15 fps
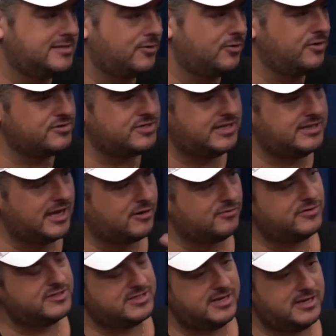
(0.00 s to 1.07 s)
Quando eu sentar com
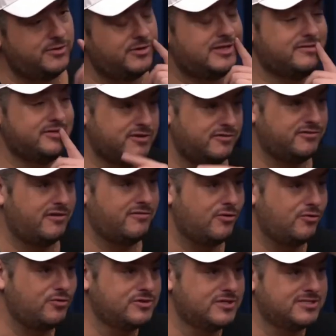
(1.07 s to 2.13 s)
você, e eu entrevistei o Flávio
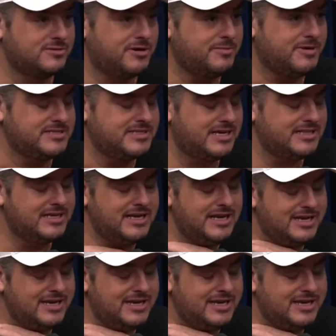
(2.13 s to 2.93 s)
Augusto semana passada,